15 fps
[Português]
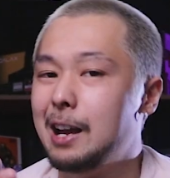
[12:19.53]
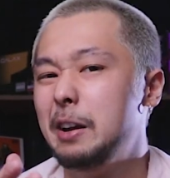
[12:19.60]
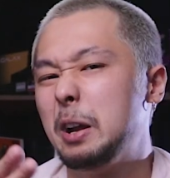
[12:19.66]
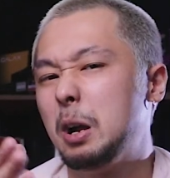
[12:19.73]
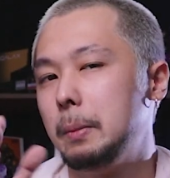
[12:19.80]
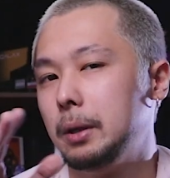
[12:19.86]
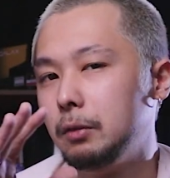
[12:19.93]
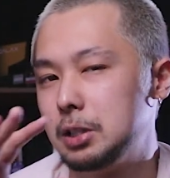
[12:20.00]
Aí eu
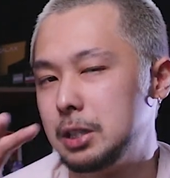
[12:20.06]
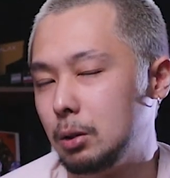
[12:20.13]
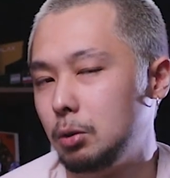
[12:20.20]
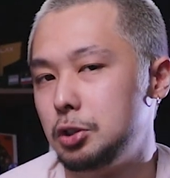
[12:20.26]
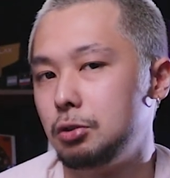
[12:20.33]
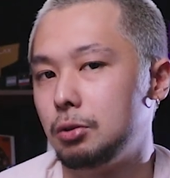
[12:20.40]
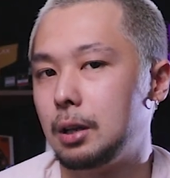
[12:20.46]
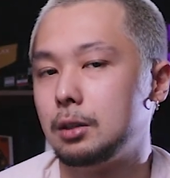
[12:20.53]
recomendo você
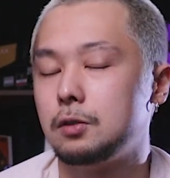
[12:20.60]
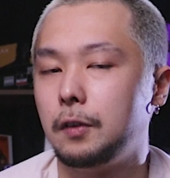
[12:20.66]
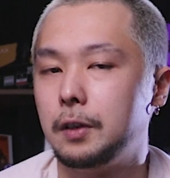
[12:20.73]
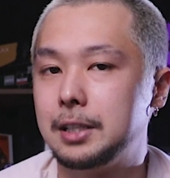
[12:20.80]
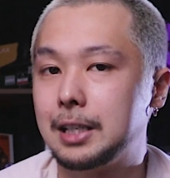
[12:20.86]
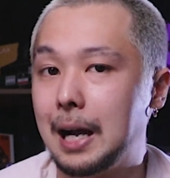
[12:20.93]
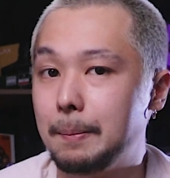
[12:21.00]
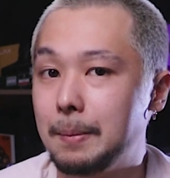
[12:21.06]
continuar nos
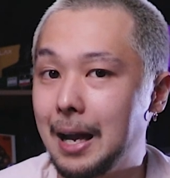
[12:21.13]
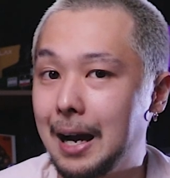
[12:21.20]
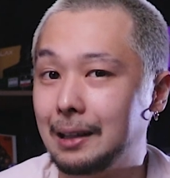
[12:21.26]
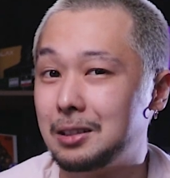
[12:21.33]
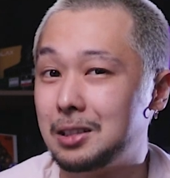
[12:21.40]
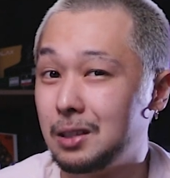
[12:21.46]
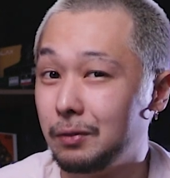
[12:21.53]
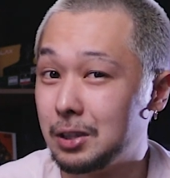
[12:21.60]
fones
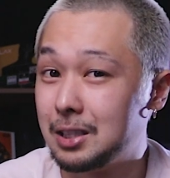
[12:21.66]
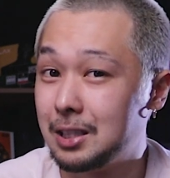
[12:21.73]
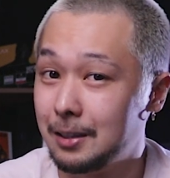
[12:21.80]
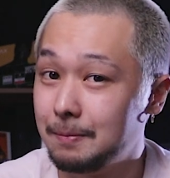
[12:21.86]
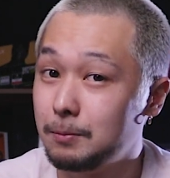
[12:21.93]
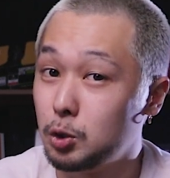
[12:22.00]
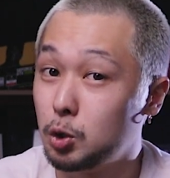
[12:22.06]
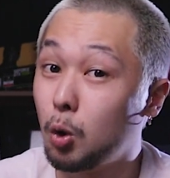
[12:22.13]
cabeados se
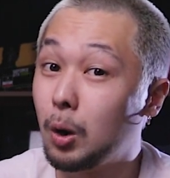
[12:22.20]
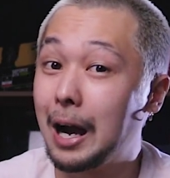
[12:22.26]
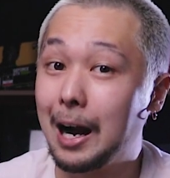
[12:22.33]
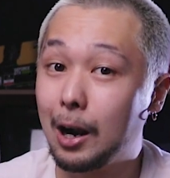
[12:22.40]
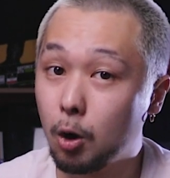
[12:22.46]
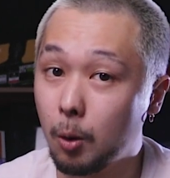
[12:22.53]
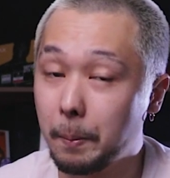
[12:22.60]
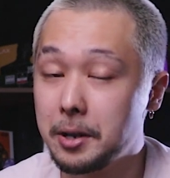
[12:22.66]
você
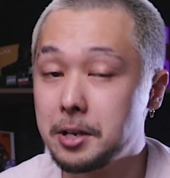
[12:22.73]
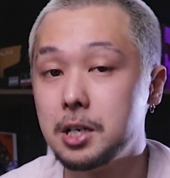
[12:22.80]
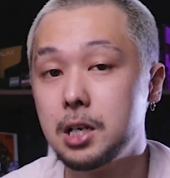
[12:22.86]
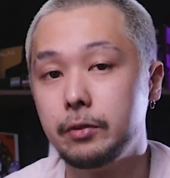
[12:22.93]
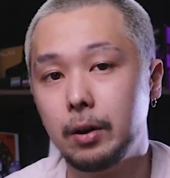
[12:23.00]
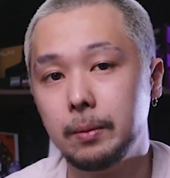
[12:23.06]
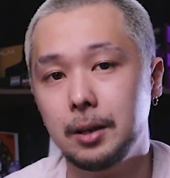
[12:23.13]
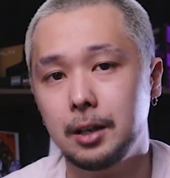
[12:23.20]
jogar
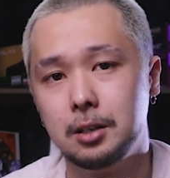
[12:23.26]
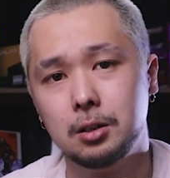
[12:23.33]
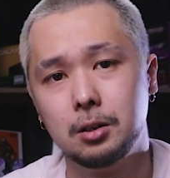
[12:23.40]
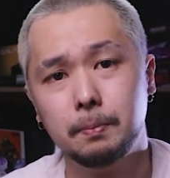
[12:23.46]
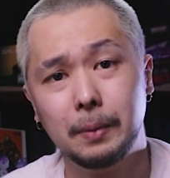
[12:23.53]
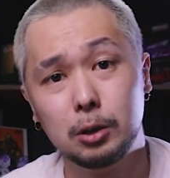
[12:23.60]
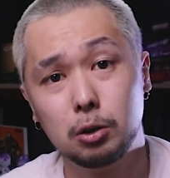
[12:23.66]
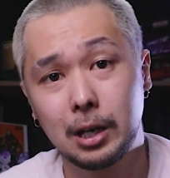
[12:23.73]
competitivamente.
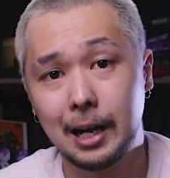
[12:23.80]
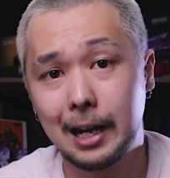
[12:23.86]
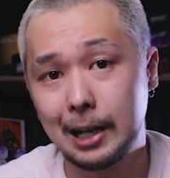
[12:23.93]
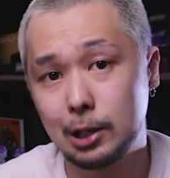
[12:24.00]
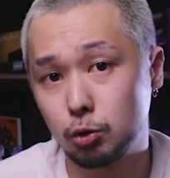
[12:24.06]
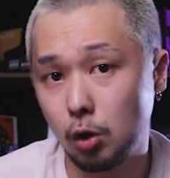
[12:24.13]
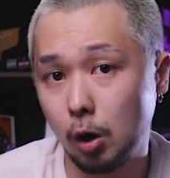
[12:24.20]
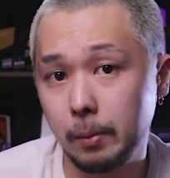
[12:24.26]
Para jogar
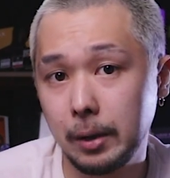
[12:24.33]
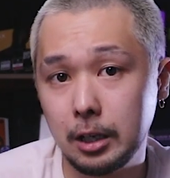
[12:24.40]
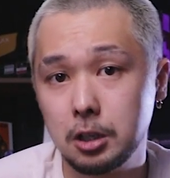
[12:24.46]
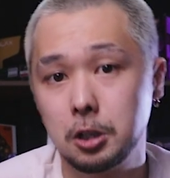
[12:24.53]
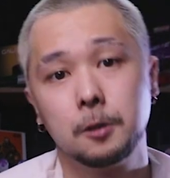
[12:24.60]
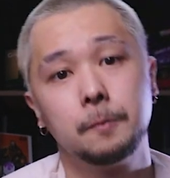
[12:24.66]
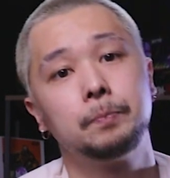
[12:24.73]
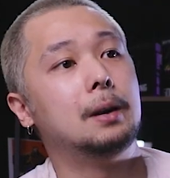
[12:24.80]

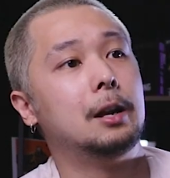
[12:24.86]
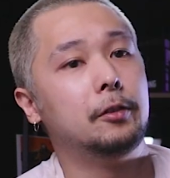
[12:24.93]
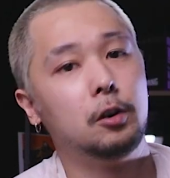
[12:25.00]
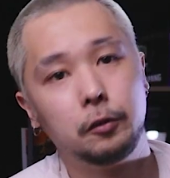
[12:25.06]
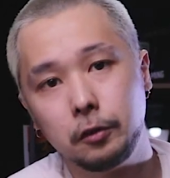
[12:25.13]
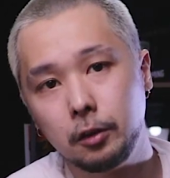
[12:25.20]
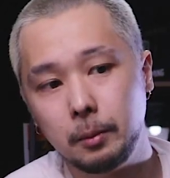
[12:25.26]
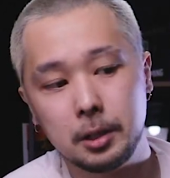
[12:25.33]
casualmente, para ver
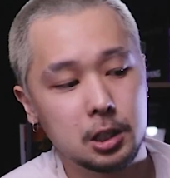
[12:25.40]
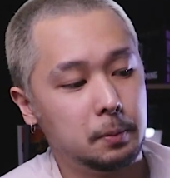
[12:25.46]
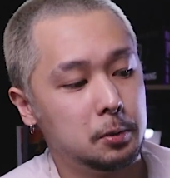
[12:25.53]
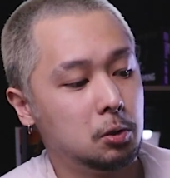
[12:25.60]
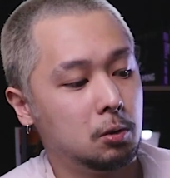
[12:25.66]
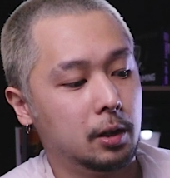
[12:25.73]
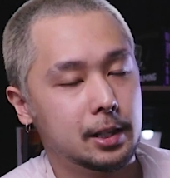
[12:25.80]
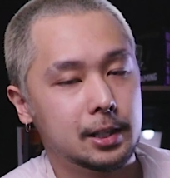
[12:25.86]
um filme, esse tipo
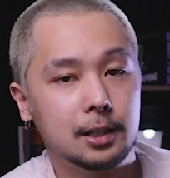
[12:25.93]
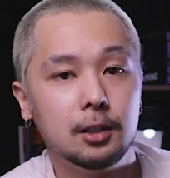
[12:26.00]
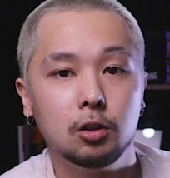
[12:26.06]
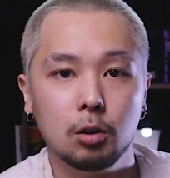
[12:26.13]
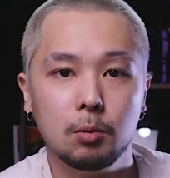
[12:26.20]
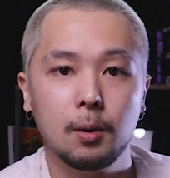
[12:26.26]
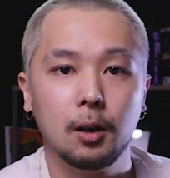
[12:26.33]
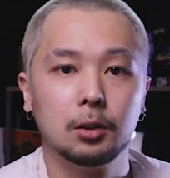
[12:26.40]
de coisa,
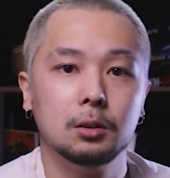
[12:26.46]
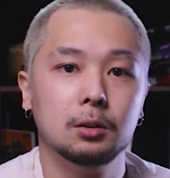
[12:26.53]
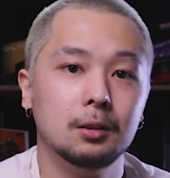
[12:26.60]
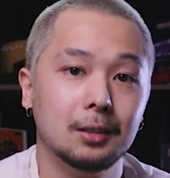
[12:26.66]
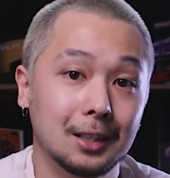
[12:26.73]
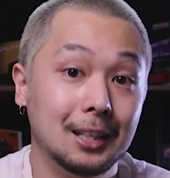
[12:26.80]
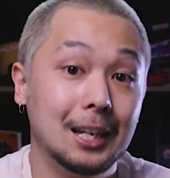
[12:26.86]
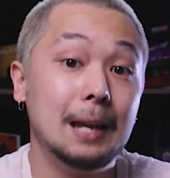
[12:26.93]
o modo
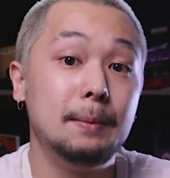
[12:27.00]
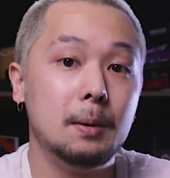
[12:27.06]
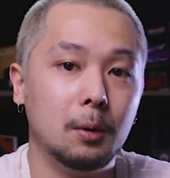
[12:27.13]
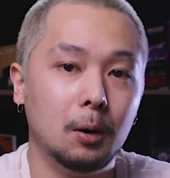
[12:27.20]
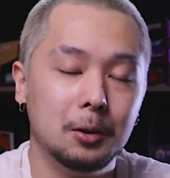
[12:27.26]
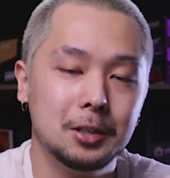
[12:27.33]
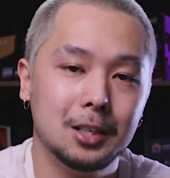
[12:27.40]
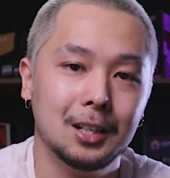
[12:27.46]
Game
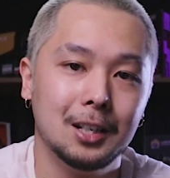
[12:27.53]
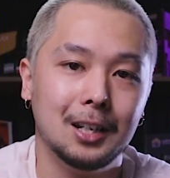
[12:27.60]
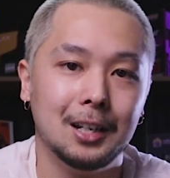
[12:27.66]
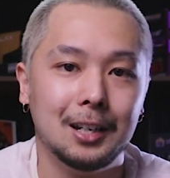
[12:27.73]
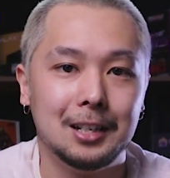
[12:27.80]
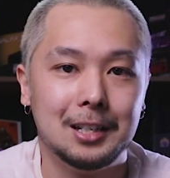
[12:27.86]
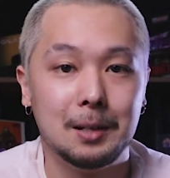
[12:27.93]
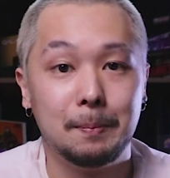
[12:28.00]
Mode
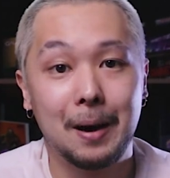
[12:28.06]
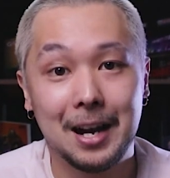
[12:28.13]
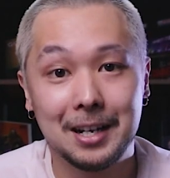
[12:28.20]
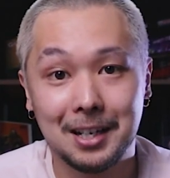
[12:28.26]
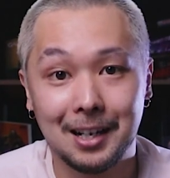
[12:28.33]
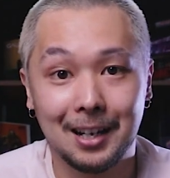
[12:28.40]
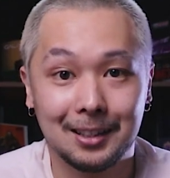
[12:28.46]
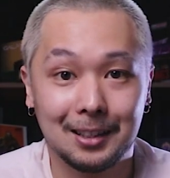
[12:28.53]
de
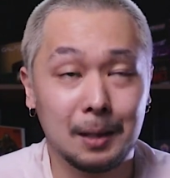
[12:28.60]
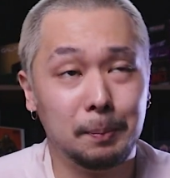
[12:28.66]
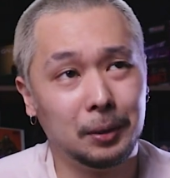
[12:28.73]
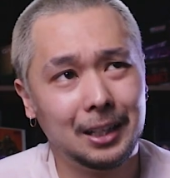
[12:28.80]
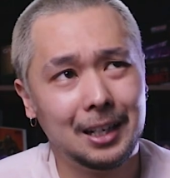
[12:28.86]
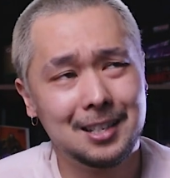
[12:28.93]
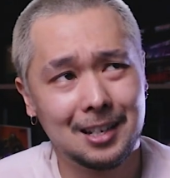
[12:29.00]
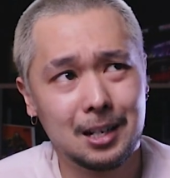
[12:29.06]
baixa que
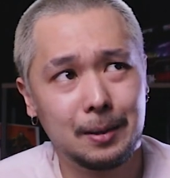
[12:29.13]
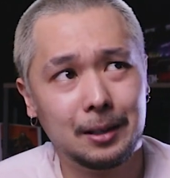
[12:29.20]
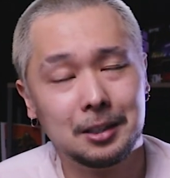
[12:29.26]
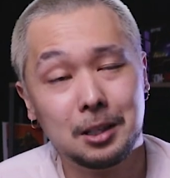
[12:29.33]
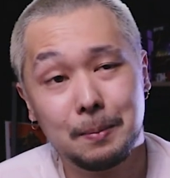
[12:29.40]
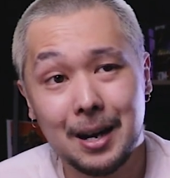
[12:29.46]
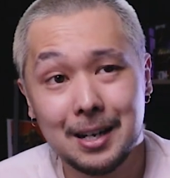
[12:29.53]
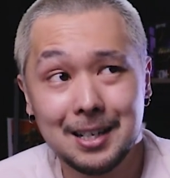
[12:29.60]
poderia ser chamada
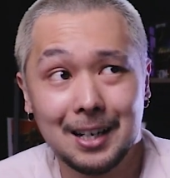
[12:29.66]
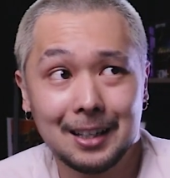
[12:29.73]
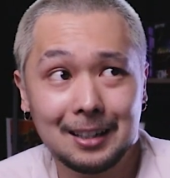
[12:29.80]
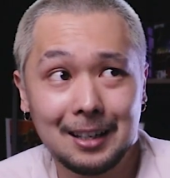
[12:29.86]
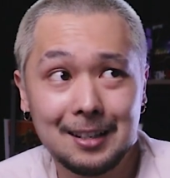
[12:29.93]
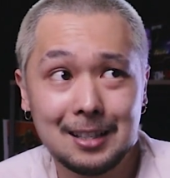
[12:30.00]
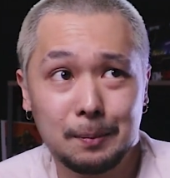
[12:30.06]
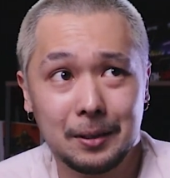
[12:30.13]
de baixa
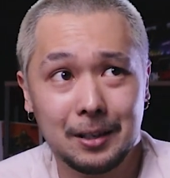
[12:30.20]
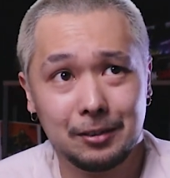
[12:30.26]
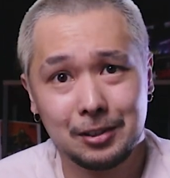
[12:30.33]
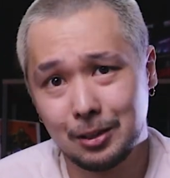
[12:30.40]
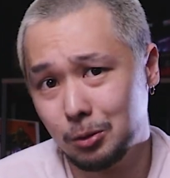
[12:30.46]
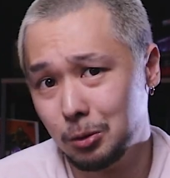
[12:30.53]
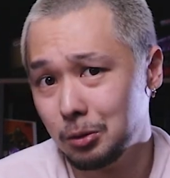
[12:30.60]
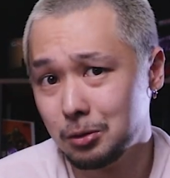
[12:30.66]
latência, porque
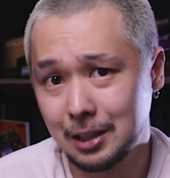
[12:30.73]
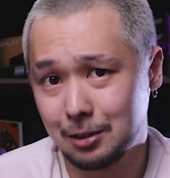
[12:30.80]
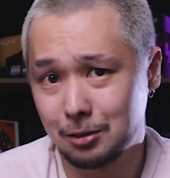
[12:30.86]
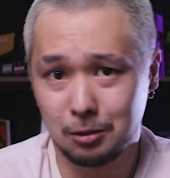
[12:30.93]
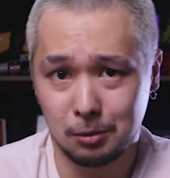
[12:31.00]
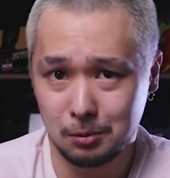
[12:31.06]
você não usa